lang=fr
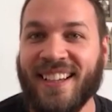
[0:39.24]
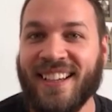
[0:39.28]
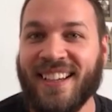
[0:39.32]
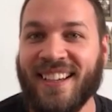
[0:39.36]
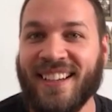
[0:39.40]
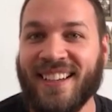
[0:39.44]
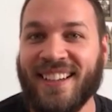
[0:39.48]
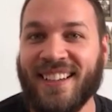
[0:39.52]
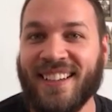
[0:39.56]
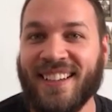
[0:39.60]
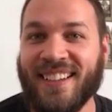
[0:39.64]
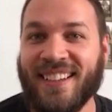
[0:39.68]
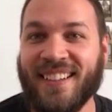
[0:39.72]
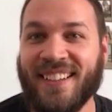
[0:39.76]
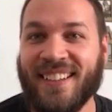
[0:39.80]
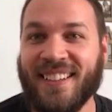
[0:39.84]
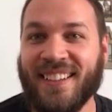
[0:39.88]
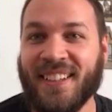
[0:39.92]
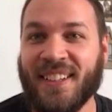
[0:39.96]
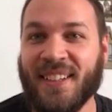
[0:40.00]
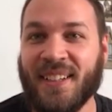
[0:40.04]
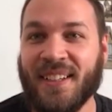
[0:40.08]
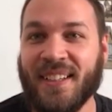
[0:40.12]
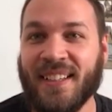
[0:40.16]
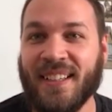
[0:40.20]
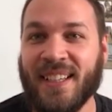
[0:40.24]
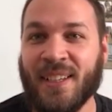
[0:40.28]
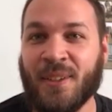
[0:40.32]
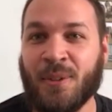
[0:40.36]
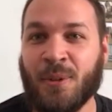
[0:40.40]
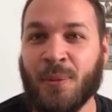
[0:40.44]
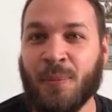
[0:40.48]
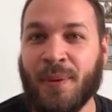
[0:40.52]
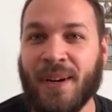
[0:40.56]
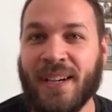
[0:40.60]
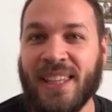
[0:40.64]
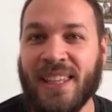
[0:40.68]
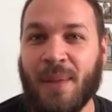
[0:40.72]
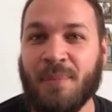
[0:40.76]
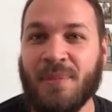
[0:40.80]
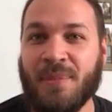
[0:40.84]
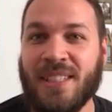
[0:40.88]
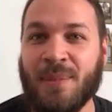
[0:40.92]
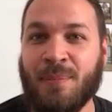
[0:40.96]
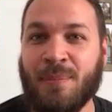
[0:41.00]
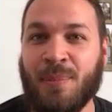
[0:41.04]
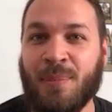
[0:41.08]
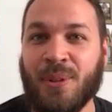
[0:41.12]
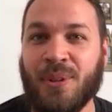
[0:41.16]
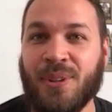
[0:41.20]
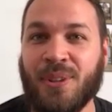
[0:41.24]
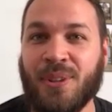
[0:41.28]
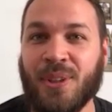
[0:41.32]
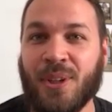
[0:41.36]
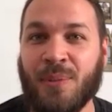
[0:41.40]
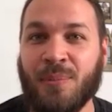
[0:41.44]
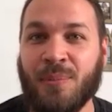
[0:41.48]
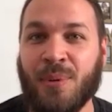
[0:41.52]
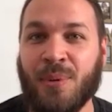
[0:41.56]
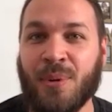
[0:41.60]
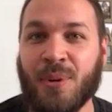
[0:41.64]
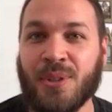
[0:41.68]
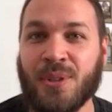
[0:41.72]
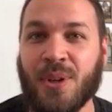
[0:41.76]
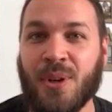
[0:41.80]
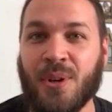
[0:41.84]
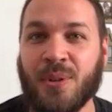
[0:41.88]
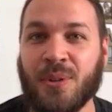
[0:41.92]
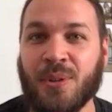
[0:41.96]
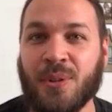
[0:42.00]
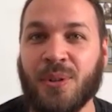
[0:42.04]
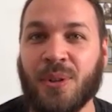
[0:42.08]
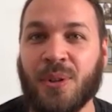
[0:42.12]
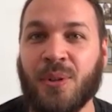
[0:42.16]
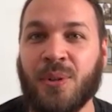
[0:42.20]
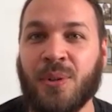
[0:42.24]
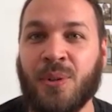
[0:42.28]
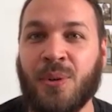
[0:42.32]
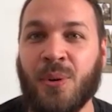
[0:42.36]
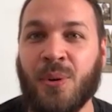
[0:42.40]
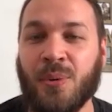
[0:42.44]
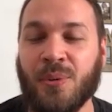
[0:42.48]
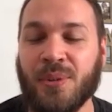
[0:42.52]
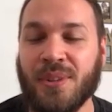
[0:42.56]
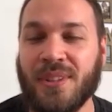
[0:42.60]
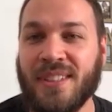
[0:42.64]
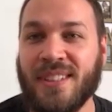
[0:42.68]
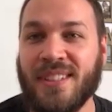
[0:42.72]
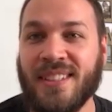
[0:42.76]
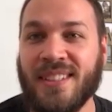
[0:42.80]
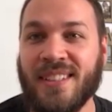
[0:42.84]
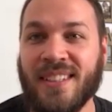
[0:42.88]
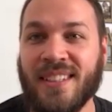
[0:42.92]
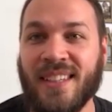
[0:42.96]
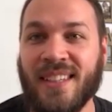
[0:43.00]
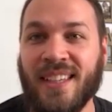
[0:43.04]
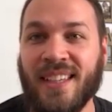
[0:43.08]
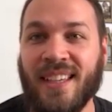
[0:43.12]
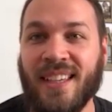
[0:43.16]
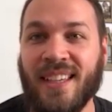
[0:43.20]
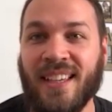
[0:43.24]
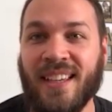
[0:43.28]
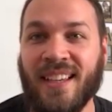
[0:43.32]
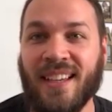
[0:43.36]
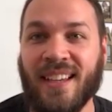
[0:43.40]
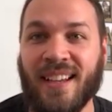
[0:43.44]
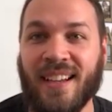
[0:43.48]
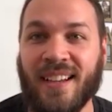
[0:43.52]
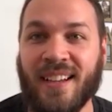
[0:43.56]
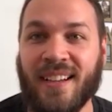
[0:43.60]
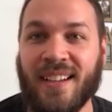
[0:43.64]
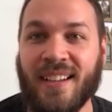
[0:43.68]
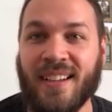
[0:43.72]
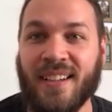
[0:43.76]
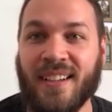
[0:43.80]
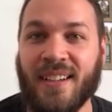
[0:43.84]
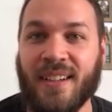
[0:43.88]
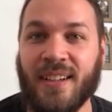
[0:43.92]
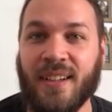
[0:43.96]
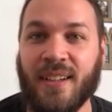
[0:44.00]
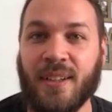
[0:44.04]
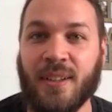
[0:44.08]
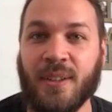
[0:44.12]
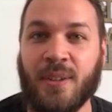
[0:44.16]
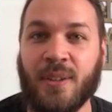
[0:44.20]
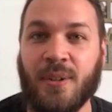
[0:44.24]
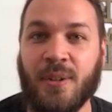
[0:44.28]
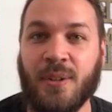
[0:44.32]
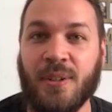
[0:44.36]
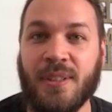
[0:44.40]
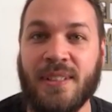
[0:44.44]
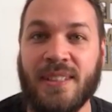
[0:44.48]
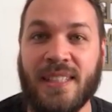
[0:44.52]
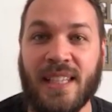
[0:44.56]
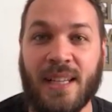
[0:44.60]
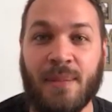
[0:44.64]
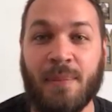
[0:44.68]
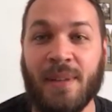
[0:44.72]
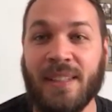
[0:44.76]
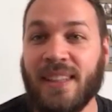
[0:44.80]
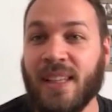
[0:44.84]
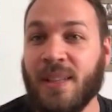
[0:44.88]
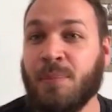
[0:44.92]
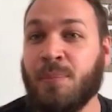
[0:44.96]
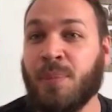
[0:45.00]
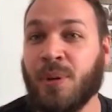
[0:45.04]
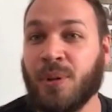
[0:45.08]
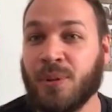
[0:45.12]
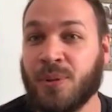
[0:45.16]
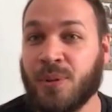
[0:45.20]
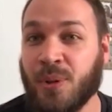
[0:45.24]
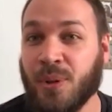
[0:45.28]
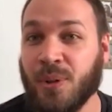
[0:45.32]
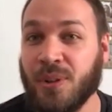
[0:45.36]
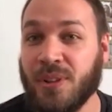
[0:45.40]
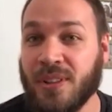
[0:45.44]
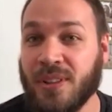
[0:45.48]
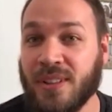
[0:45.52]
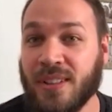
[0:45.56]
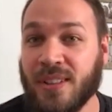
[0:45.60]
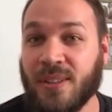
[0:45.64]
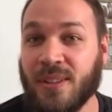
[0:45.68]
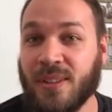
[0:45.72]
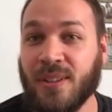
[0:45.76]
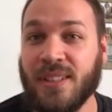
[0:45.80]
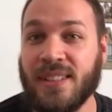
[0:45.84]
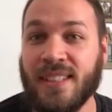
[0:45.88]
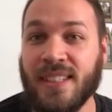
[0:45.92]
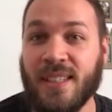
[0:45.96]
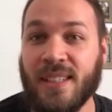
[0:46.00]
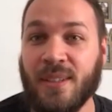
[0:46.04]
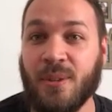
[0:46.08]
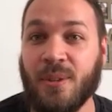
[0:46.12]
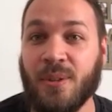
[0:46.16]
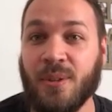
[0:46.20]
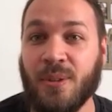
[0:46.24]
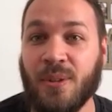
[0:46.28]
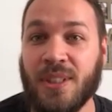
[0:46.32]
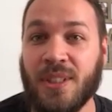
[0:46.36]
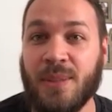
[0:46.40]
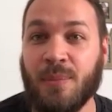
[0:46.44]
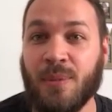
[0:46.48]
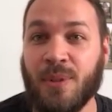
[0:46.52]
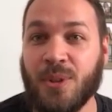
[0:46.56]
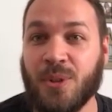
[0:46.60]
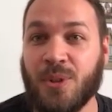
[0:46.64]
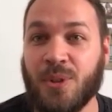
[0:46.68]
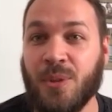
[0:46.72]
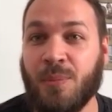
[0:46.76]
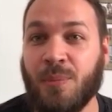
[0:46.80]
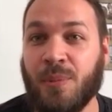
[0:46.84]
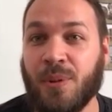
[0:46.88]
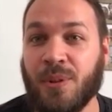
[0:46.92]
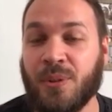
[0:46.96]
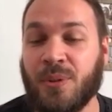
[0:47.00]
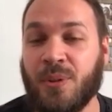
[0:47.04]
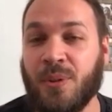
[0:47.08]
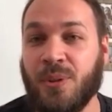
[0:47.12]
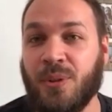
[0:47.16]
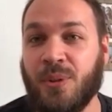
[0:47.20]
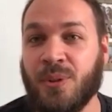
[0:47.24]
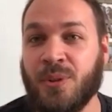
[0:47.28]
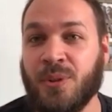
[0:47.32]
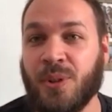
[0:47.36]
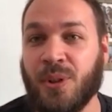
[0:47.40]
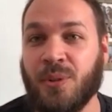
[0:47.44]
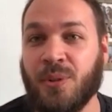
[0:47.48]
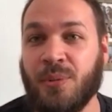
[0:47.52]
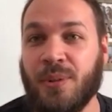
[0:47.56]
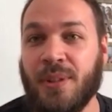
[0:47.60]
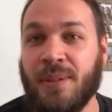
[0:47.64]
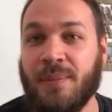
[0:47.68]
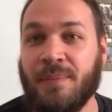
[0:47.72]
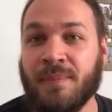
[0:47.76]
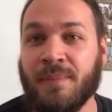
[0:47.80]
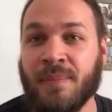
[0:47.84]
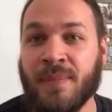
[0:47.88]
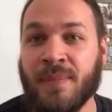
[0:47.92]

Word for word: et qu'on prenne un petit peu de temps pour se rendre compte que c'est le matin de Pentecôte, que c'est le, dimanche de Pentecôte aujourd'hui,